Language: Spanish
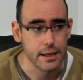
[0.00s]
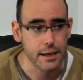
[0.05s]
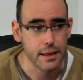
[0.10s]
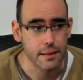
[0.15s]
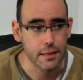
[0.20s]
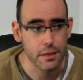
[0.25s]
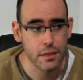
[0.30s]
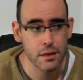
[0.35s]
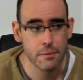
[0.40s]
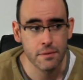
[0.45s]
que
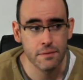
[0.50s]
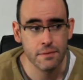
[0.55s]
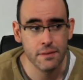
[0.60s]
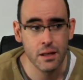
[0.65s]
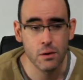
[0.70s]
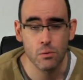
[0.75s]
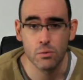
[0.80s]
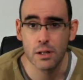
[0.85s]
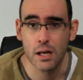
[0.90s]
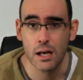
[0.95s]
dice
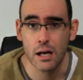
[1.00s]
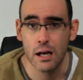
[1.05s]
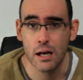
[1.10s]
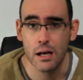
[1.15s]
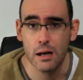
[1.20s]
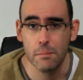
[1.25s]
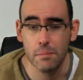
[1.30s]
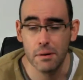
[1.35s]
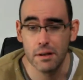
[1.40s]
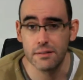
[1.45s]
vender
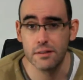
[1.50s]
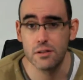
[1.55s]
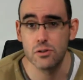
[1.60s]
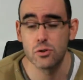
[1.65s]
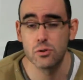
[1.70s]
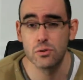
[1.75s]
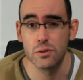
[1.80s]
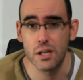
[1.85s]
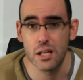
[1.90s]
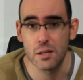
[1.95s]
una
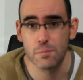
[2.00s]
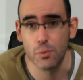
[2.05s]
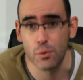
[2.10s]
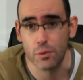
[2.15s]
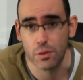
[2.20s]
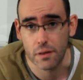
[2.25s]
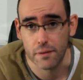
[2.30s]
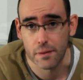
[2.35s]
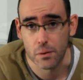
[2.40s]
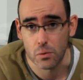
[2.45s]
PlayStation 3 por
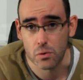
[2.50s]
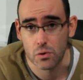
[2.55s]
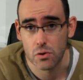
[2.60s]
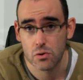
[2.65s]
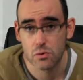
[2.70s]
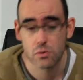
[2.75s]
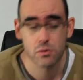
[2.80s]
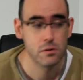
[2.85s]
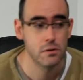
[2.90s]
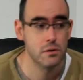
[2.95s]
100 euros.